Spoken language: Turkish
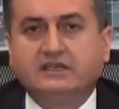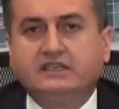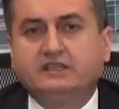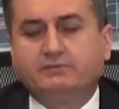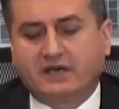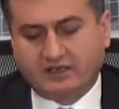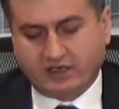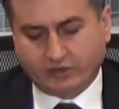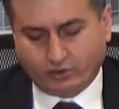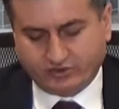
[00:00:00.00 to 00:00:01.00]
ihbar
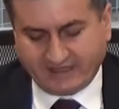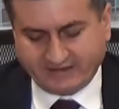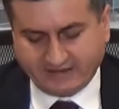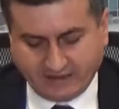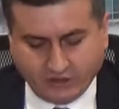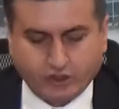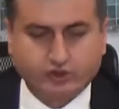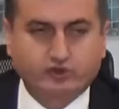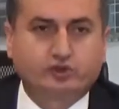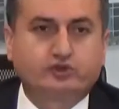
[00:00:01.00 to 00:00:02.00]
kaydı üzerinden
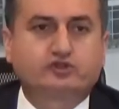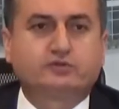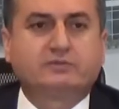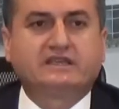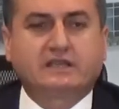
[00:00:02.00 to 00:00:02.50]
soruşturmaya